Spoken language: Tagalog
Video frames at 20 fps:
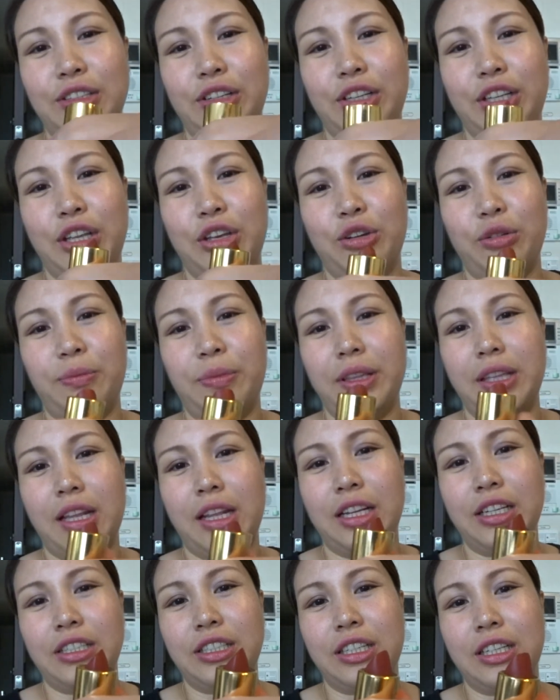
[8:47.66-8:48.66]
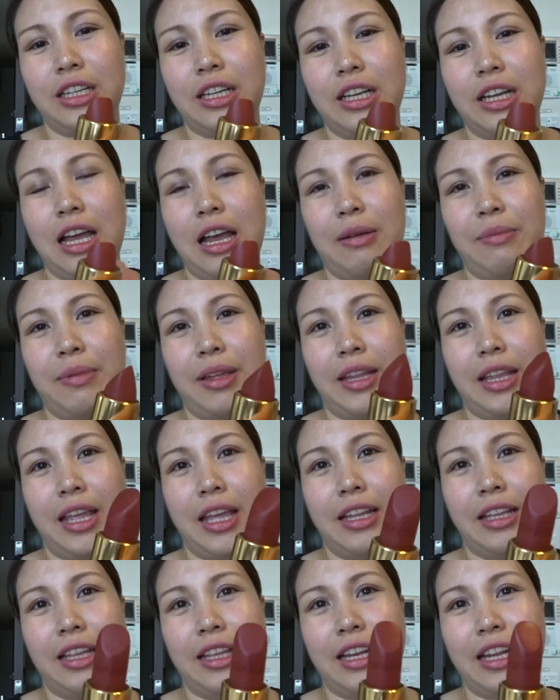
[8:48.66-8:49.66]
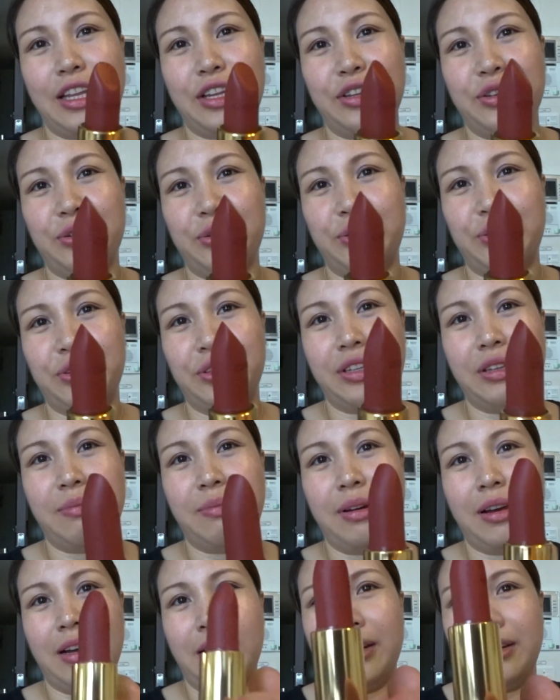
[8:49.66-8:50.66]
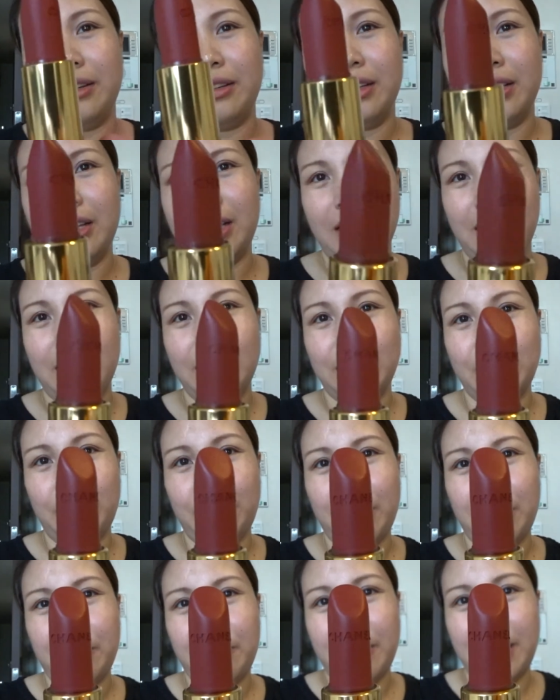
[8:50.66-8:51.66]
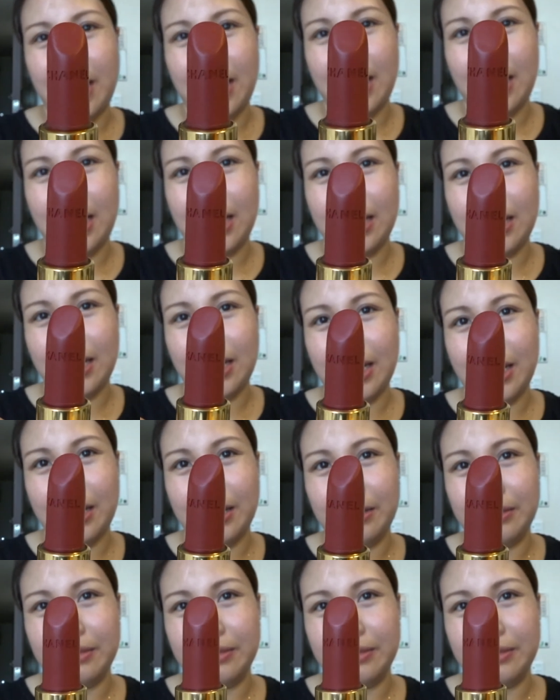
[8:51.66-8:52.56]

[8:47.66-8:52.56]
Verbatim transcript: so, hindi ko pa talaga siya nagagamit. And, tingnan nyo, o, oh, diba? Diyan pa yung pangalan niya.